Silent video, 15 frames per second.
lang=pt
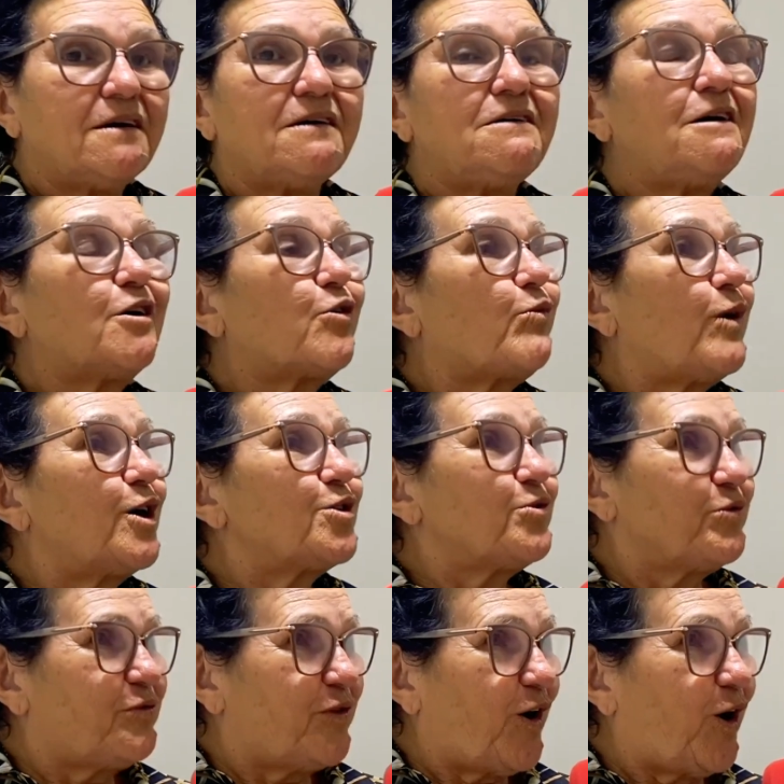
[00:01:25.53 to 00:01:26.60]
E quando
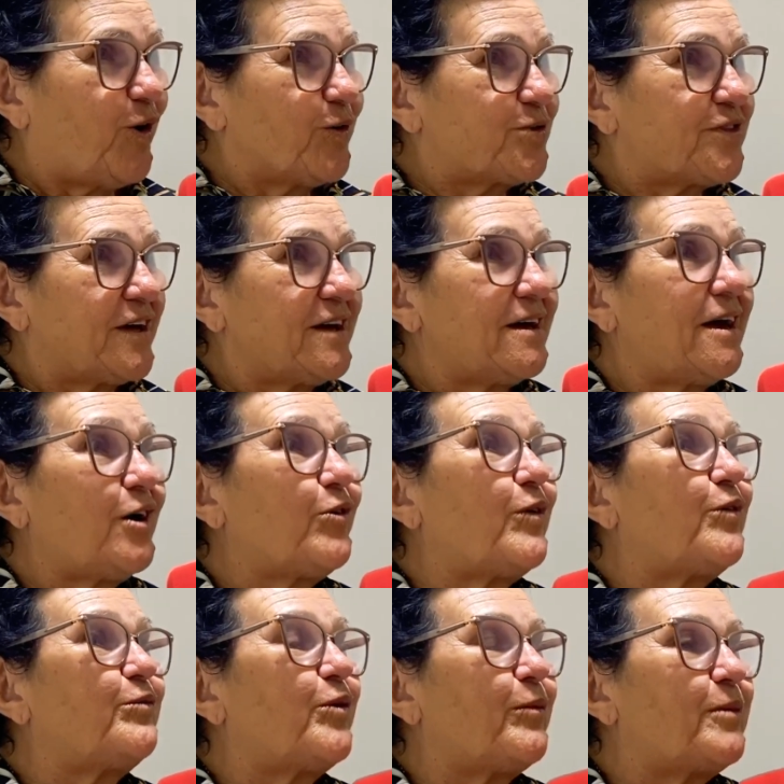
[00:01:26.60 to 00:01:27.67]
volta, é
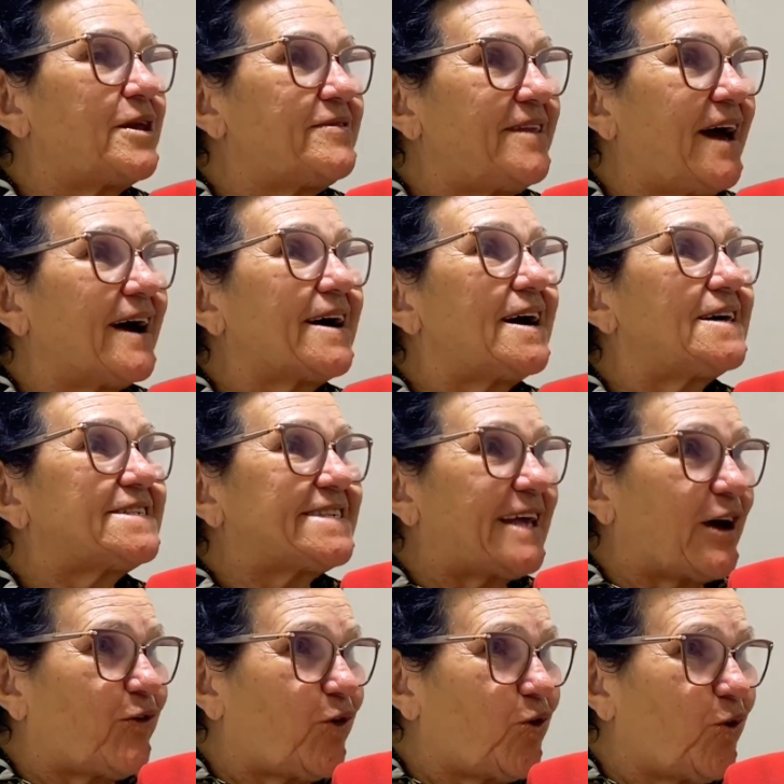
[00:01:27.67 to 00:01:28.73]
um momento de aquecer
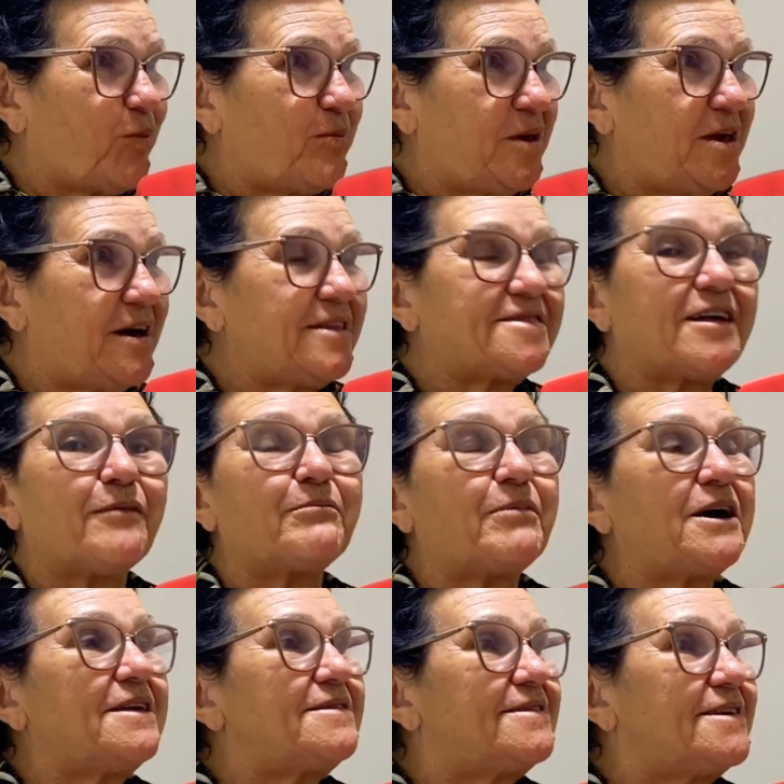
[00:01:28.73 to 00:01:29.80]
a economia e
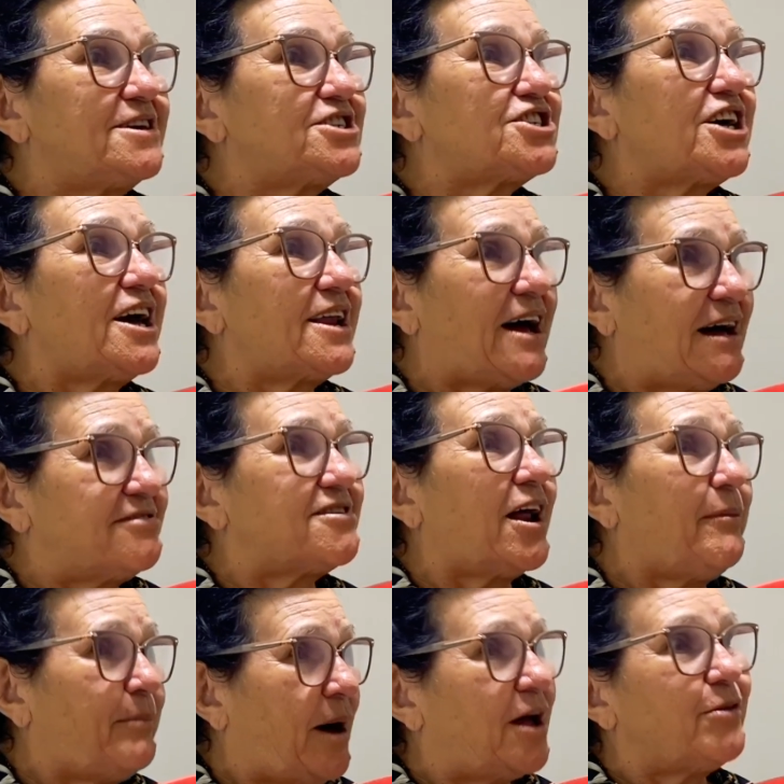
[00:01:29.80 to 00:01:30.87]
também de gerar
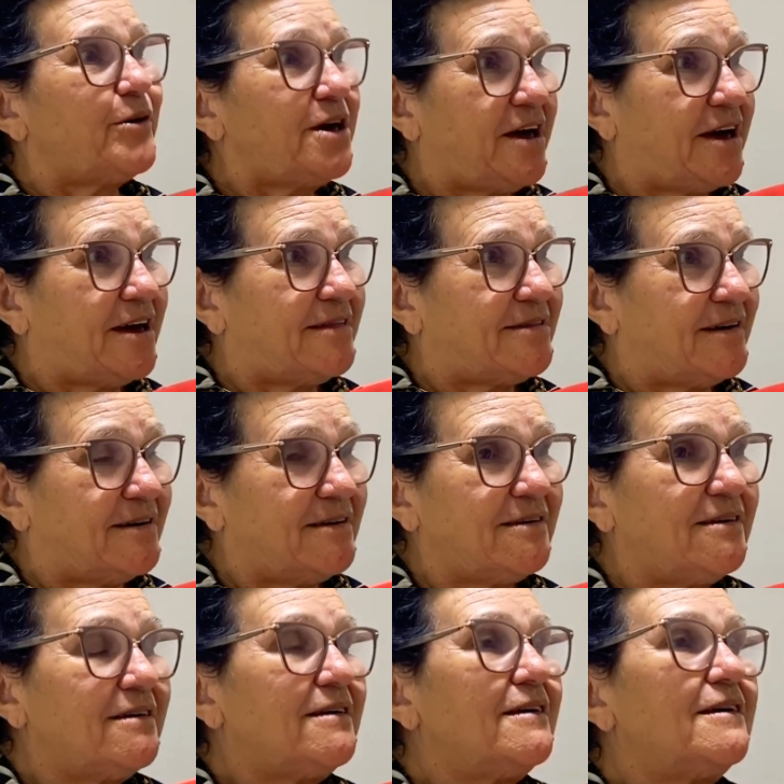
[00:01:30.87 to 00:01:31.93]
trabalho e renda.
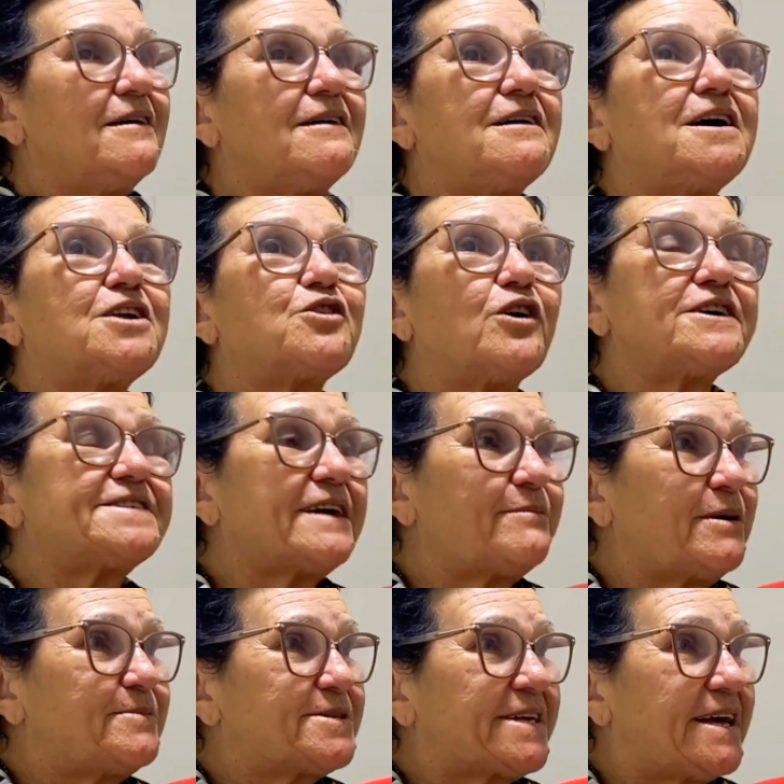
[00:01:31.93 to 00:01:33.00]
E nós
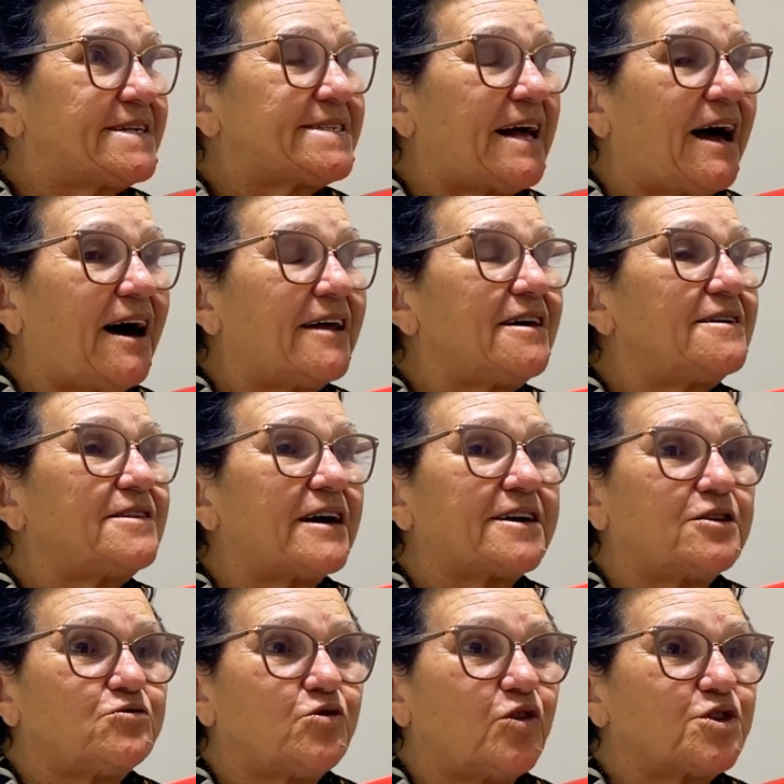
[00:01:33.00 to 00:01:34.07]
sabemos que essa área né,
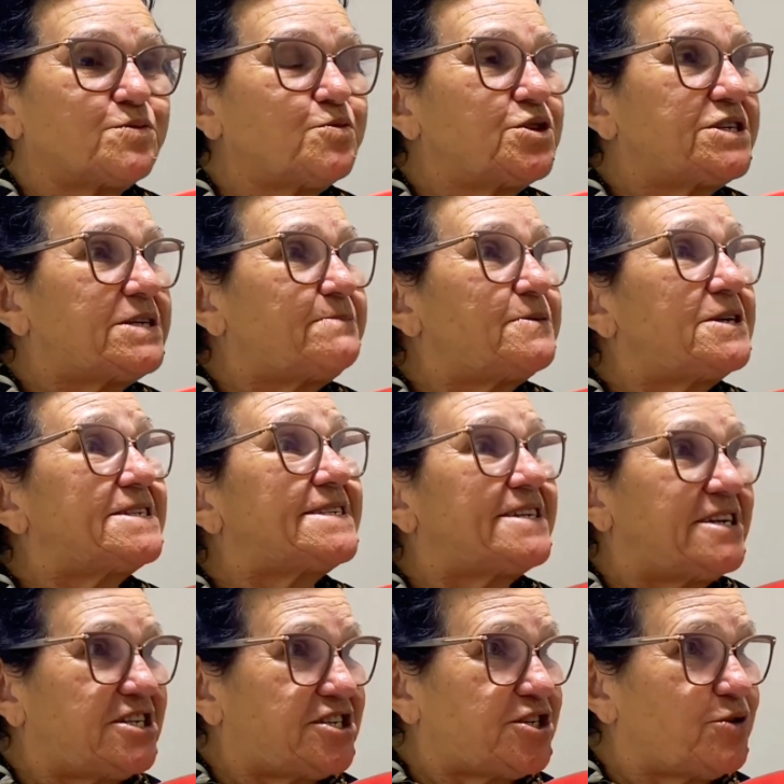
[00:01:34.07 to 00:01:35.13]
aqui no nosso município
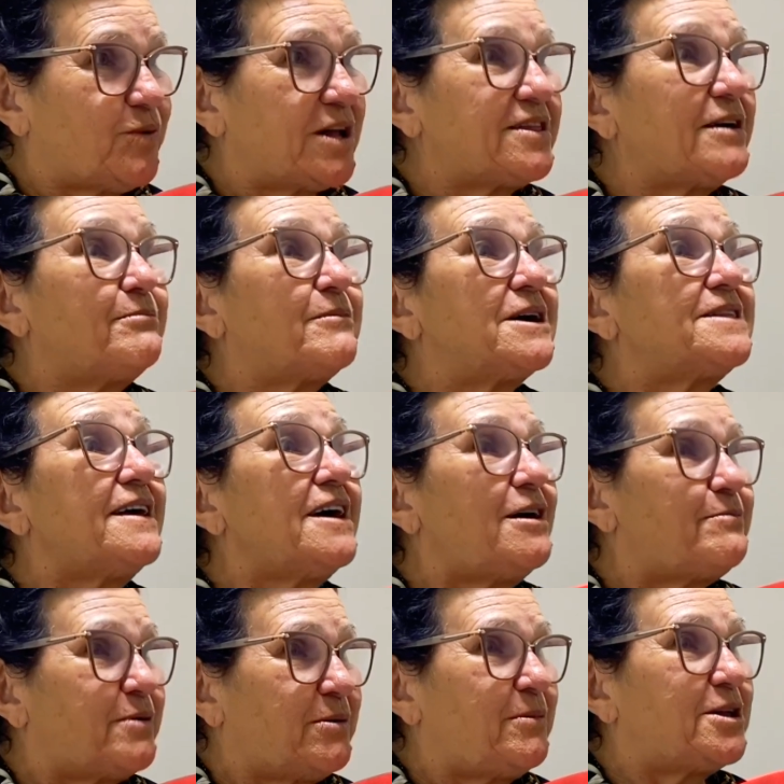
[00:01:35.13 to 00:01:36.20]
existe uma demanda
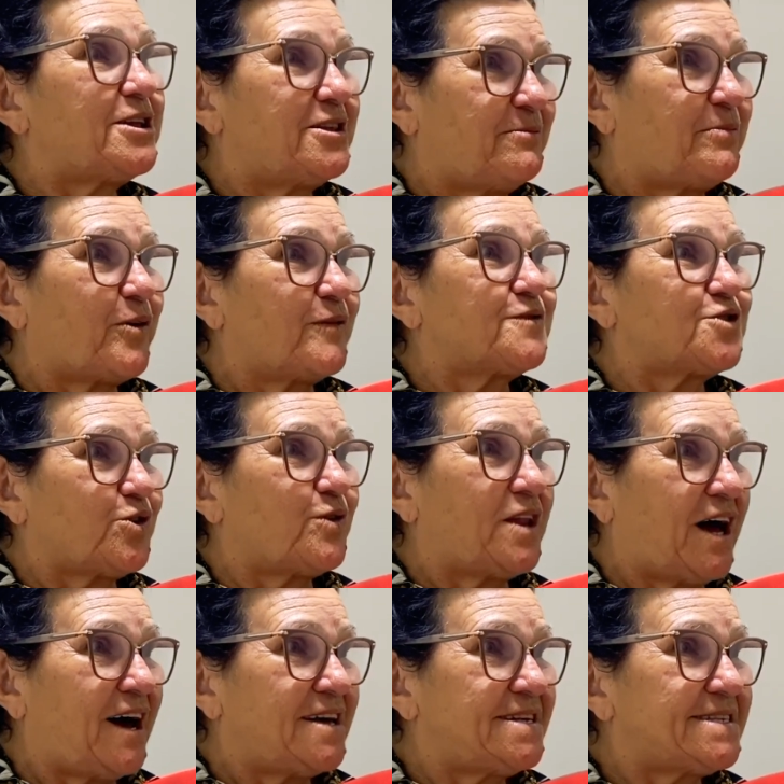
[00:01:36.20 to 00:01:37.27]
reprimida de
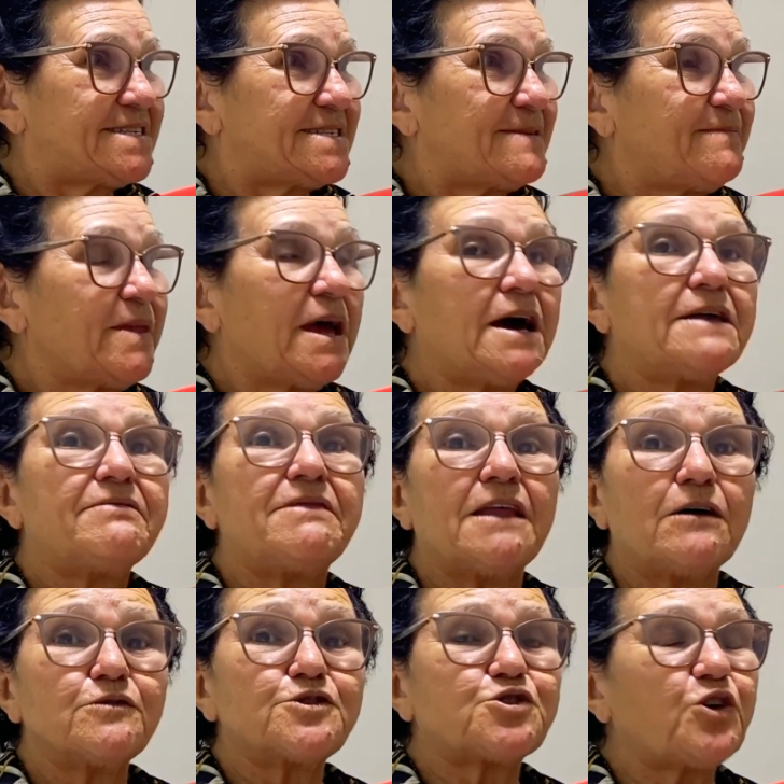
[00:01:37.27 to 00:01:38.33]
profissionais,
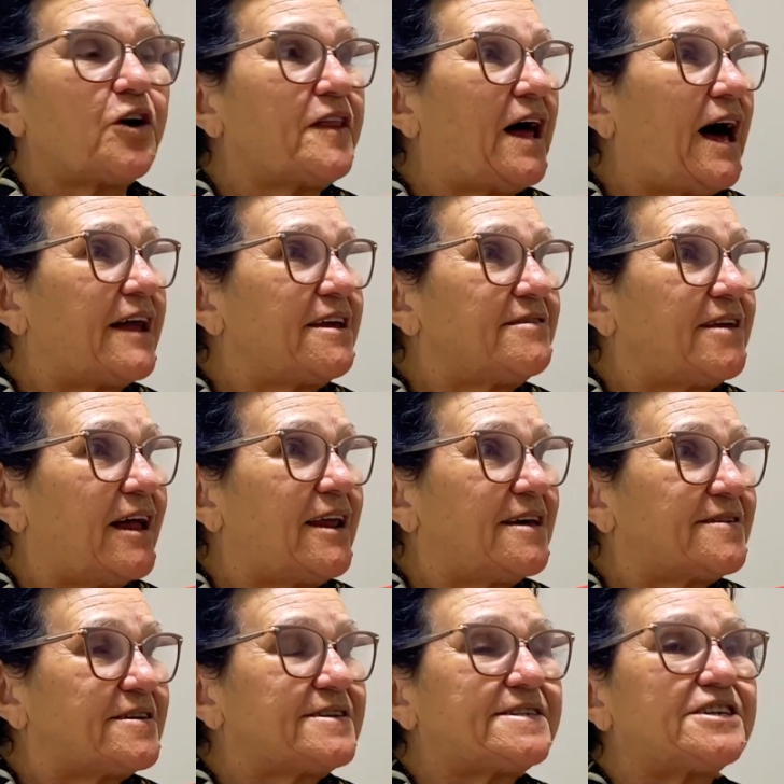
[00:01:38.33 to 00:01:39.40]
não só na área de
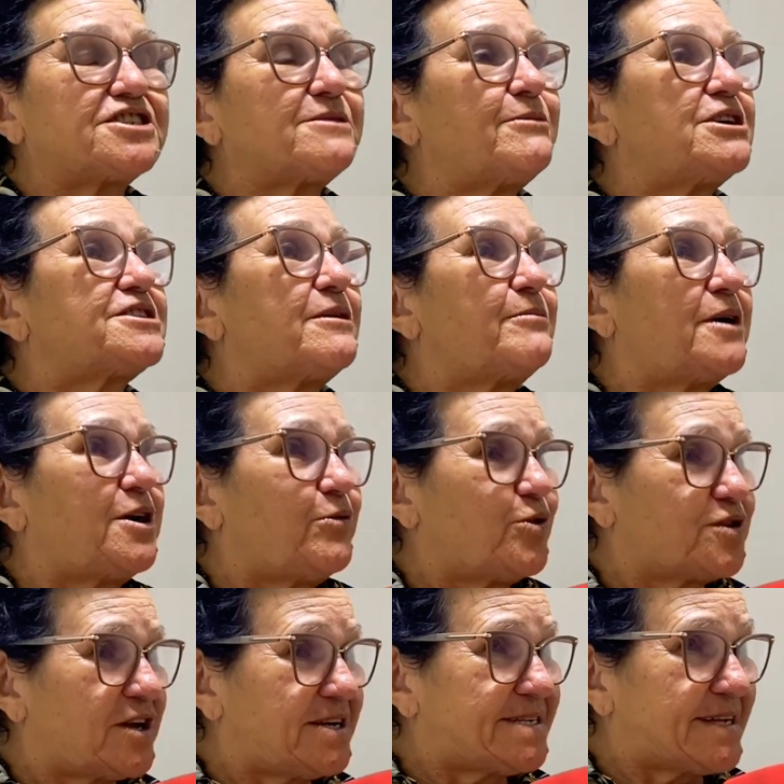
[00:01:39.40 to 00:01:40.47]
eletricista, mas também em
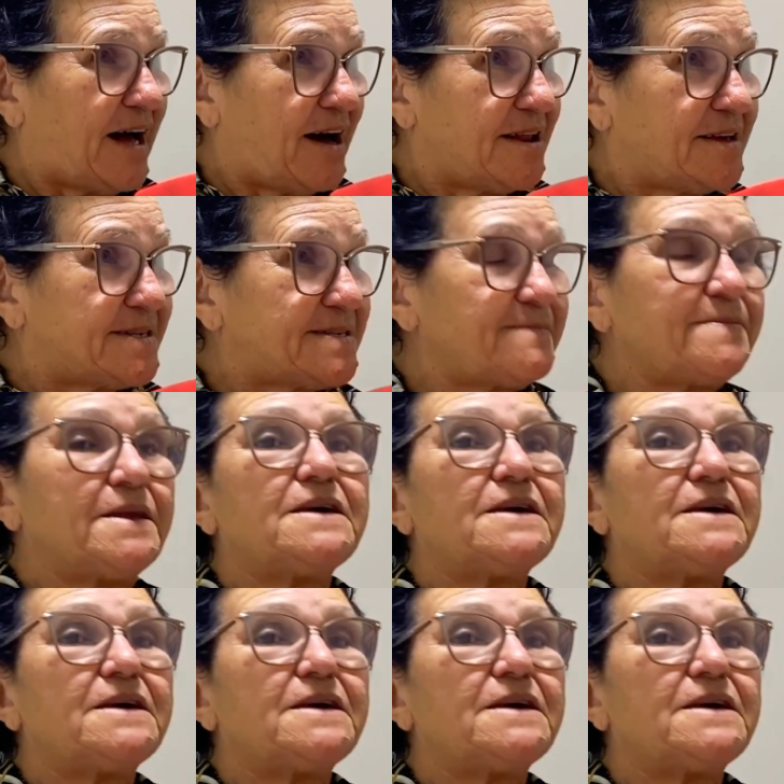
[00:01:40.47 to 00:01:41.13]
outras áreas.